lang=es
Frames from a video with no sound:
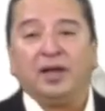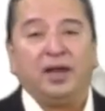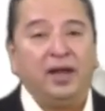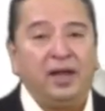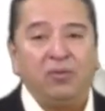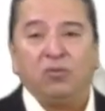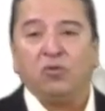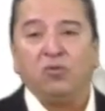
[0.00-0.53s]

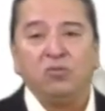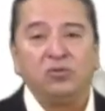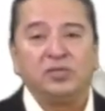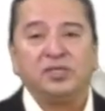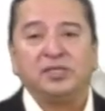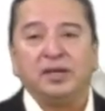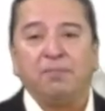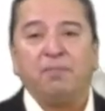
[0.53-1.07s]
claro cómo
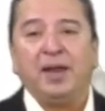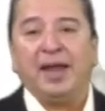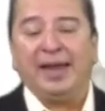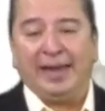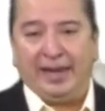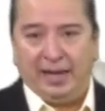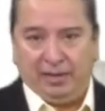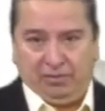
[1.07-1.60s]
se está
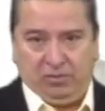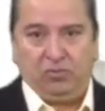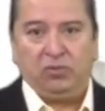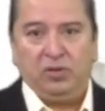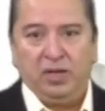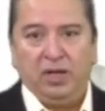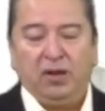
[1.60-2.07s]
planeando